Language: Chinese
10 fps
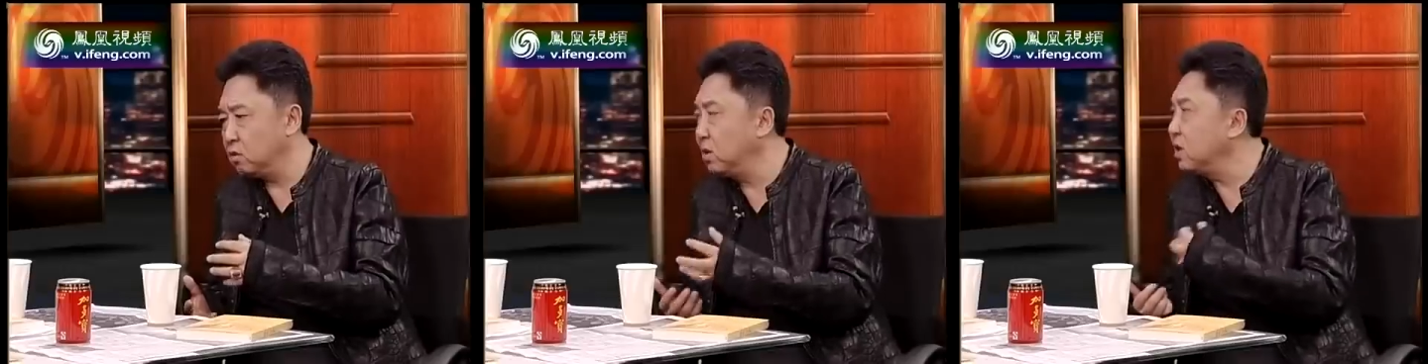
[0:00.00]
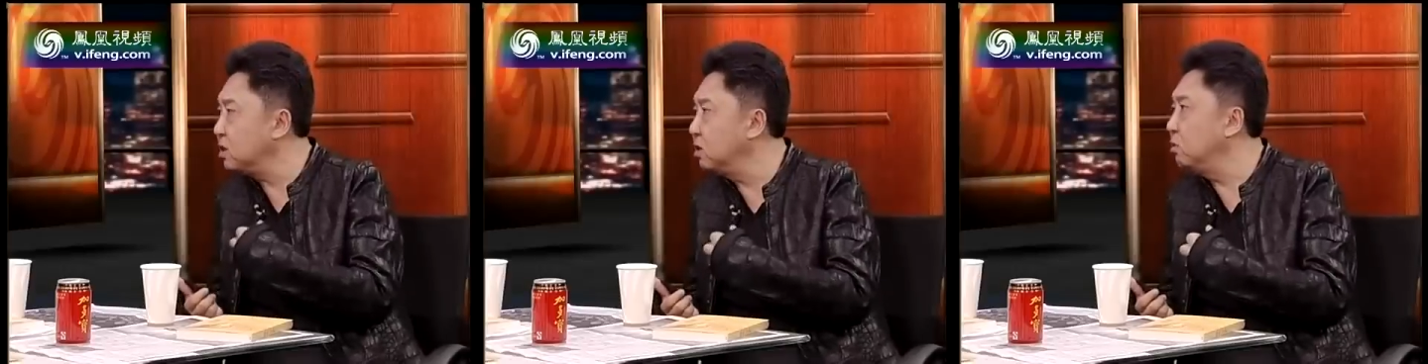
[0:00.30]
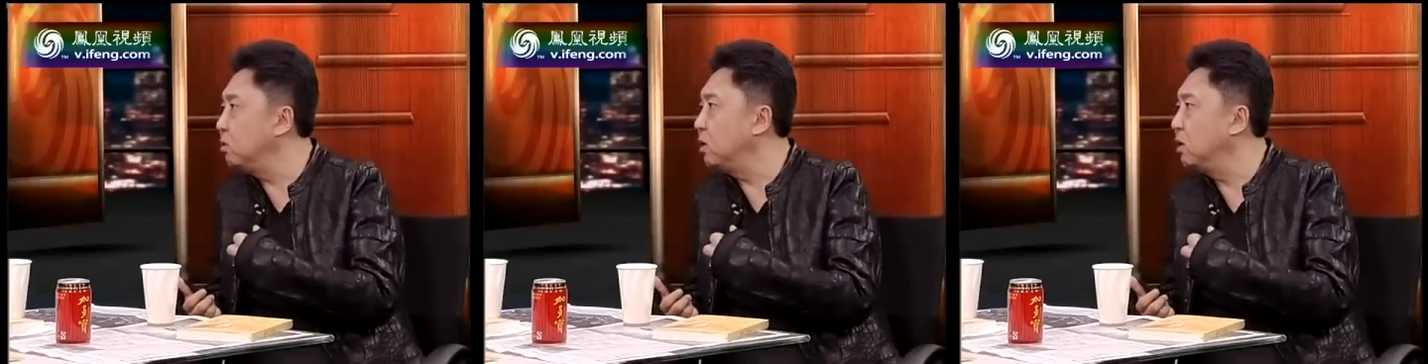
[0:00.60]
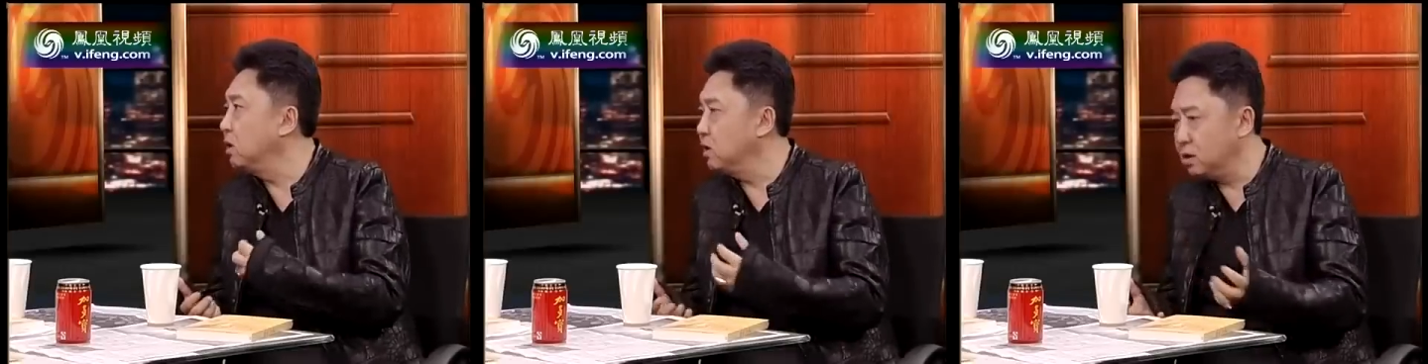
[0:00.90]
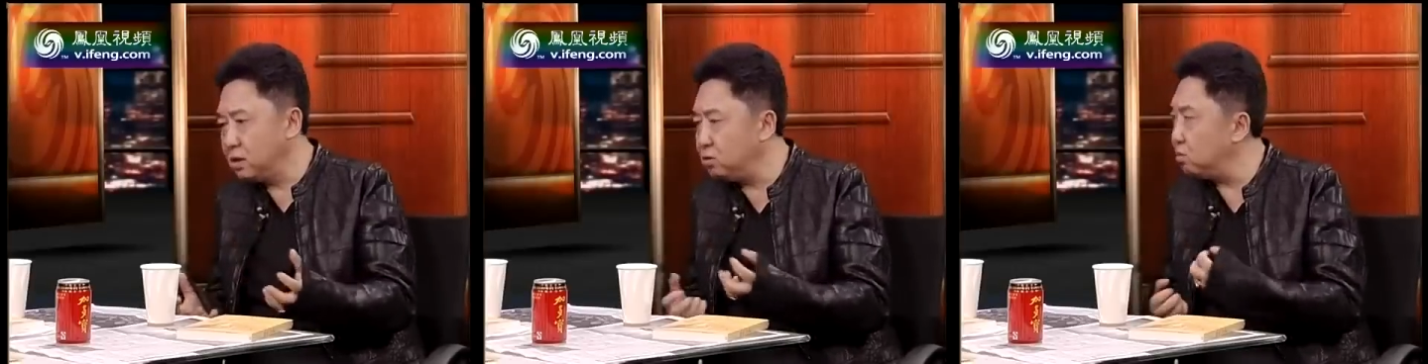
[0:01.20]
观察生活、
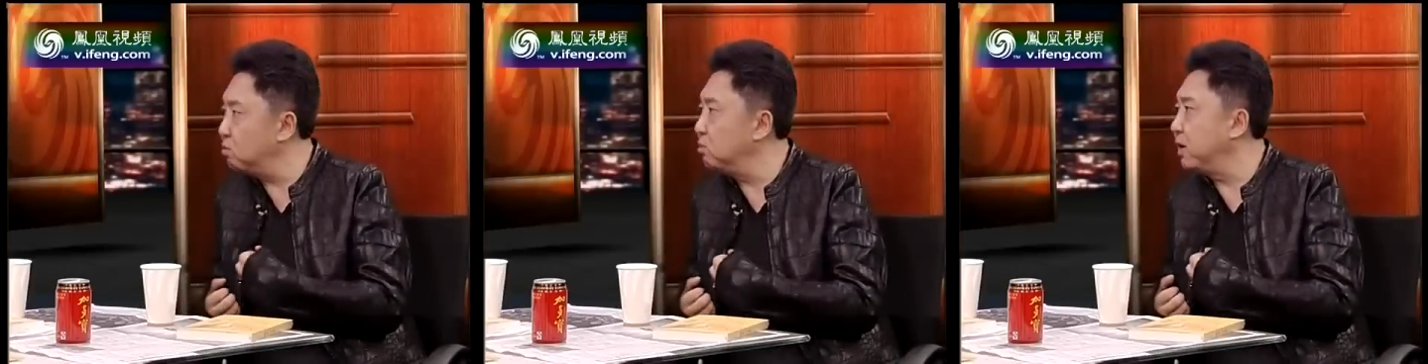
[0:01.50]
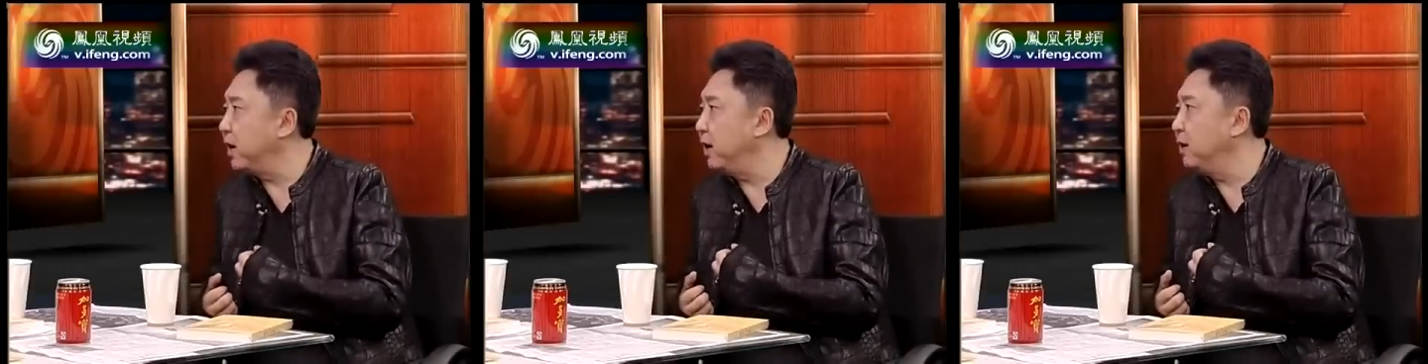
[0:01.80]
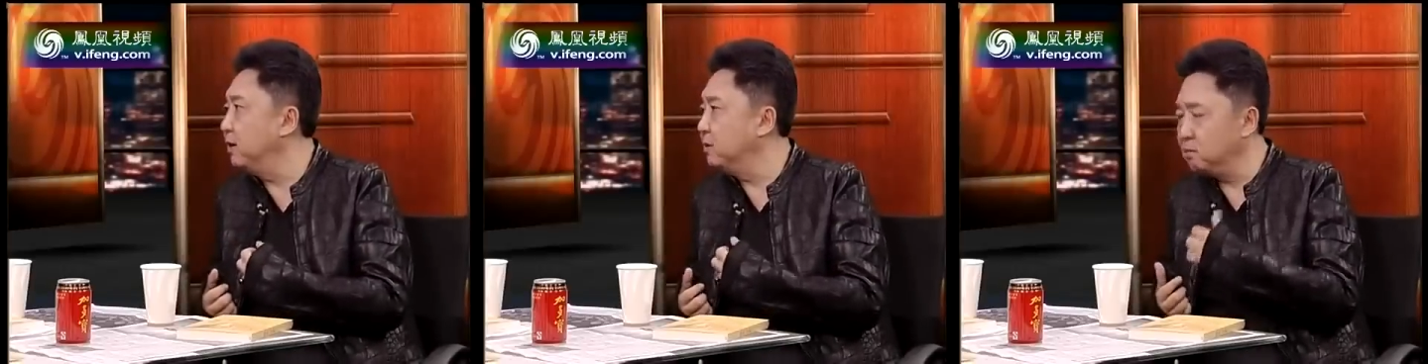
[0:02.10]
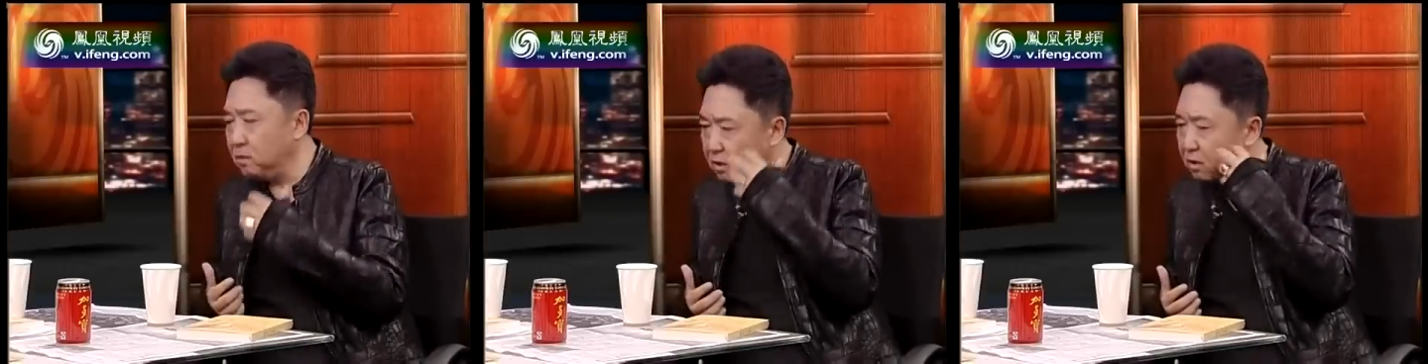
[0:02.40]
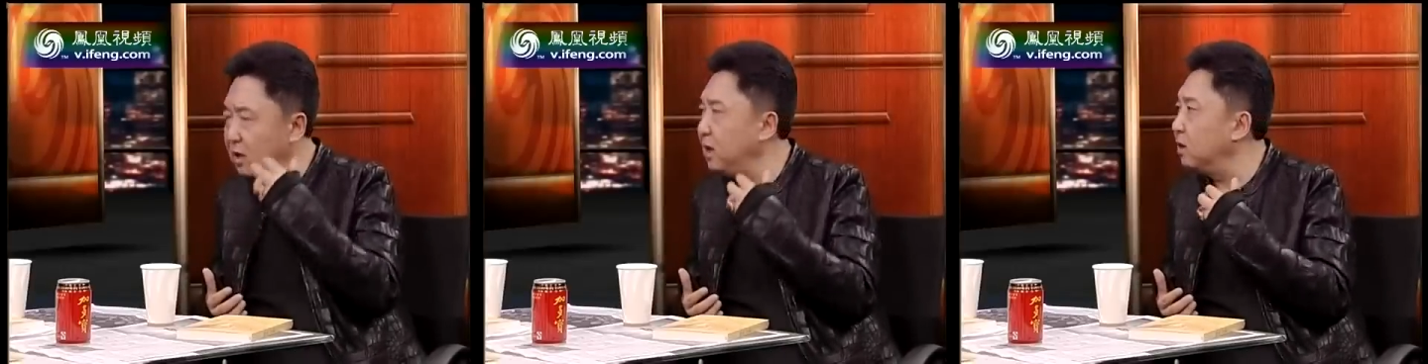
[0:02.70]
吸取素材这么一
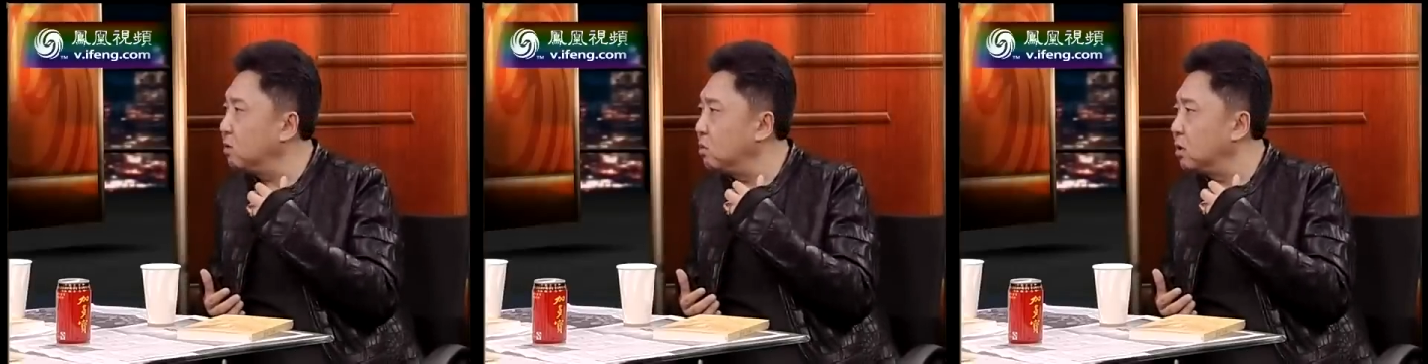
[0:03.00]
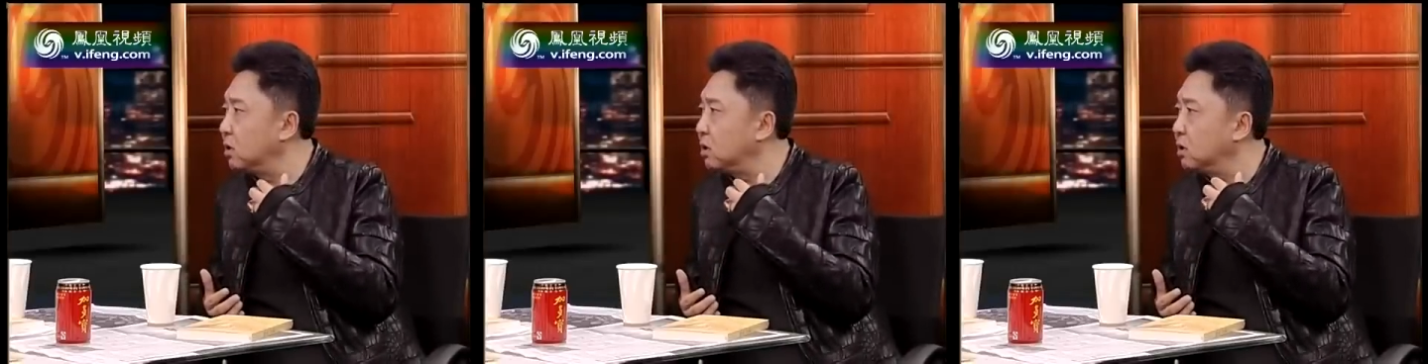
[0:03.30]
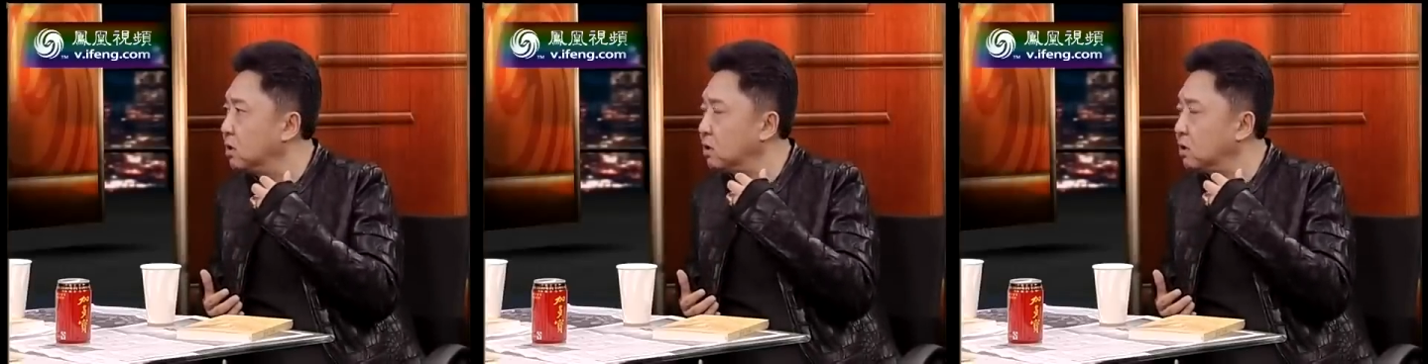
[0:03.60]
个提炼的过程。